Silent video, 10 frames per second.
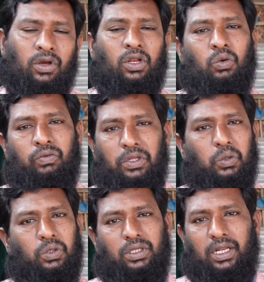அவங்களுக்கும்
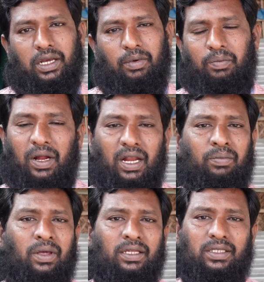விருது கொடுத்துருந்தாங்க இப்படி
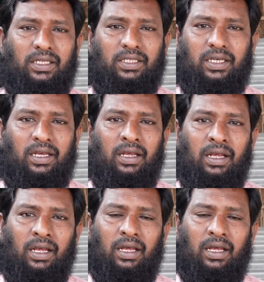பல பேரை சந்தித்தேன்